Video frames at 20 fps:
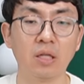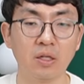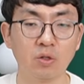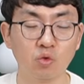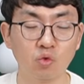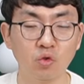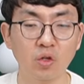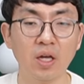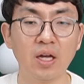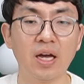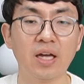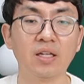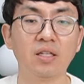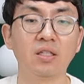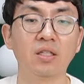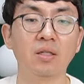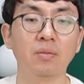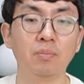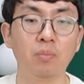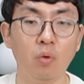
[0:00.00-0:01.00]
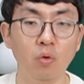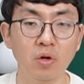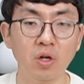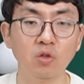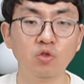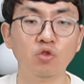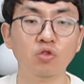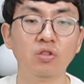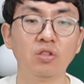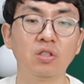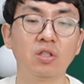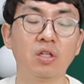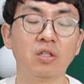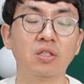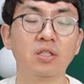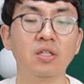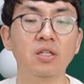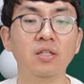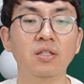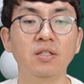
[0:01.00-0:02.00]
수행하는 것, 보여주는
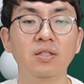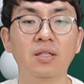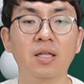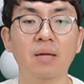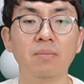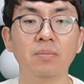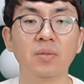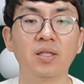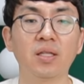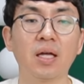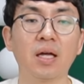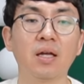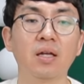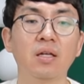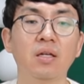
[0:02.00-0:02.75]
것을 뜻합니다.